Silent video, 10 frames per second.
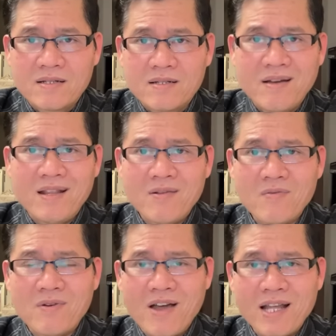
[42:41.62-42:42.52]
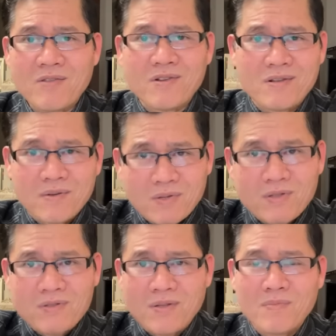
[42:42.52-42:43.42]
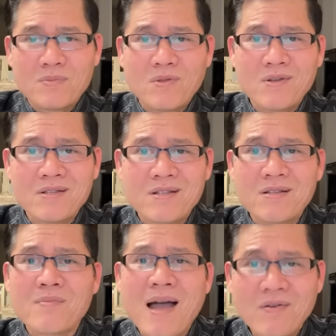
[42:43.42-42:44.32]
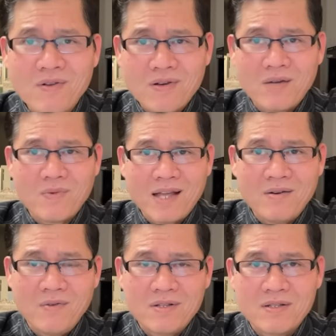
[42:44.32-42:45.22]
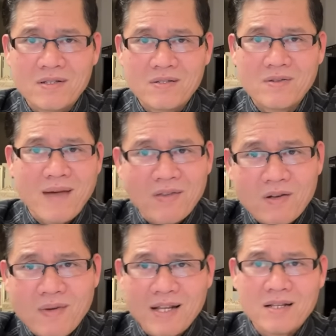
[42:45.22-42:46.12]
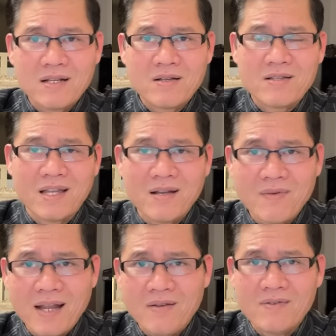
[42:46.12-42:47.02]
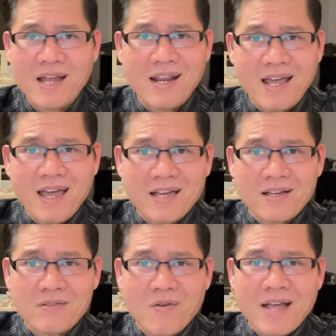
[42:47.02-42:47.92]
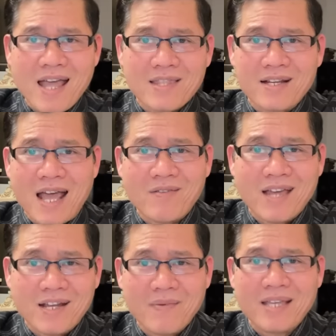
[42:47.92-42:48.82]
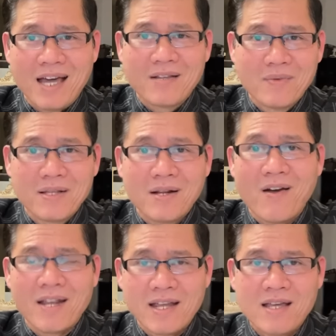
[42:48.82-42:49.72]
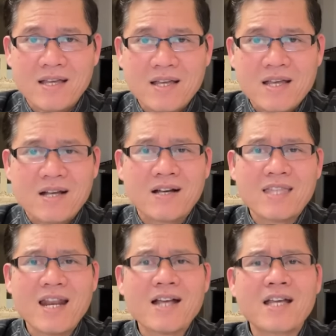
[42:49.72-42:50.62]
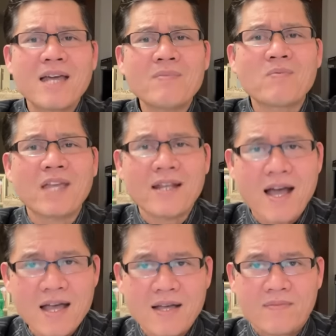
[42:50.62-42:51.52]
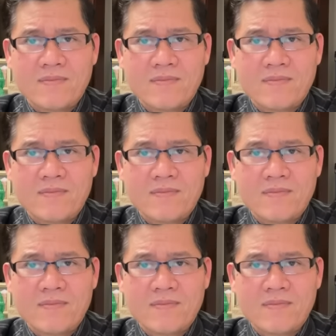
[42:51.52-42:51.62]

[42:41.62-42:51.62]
rồi đó lúc đó là tôi tôi báo cho cơ quan luôn tôi báo cho công an tỉnh long an luôn đây là cái tố nga tiền não giờ đây bây giờ đi loại này này người ta đang kiếm thông tin đó